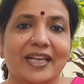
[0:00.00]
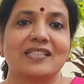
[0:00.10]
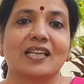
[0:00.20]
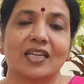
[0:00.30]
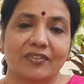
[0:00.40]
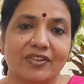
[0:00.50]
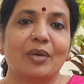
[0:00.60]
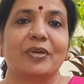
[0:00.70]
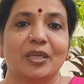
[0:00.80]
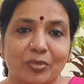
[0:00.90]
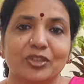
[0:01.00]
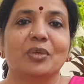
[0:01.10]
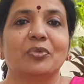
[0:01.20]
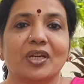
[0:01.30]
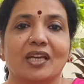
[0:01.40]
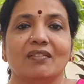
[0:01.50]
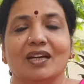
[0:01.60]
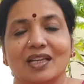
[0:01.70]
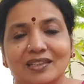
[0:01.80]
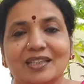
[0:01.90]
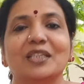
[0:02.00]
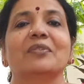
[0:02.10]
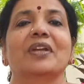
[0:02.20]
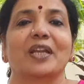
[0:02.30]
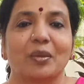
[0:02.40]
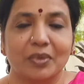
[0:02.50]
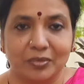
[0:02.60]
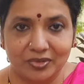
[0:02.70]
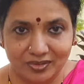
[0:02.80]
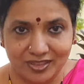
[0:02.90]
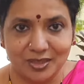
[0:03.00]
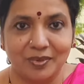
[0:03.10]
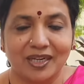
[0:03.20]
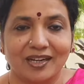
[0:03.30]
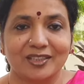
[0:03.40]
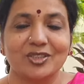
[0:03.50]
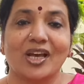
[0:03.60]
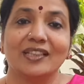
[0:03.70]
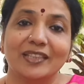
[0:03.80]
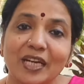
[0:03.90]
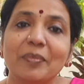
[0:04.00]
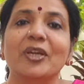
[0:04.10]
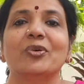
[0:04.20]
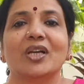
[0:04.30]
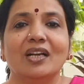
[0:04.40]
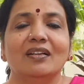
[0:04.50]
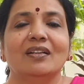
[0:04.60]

ఎగ్జిక్యూటివ్ కమిటీ మొత్తం ఉన్నారు వాళ్ళందరి తరఫున నేను మీ ముందు నుంచి మాట్లాడాను సో అందరి మీ కూడా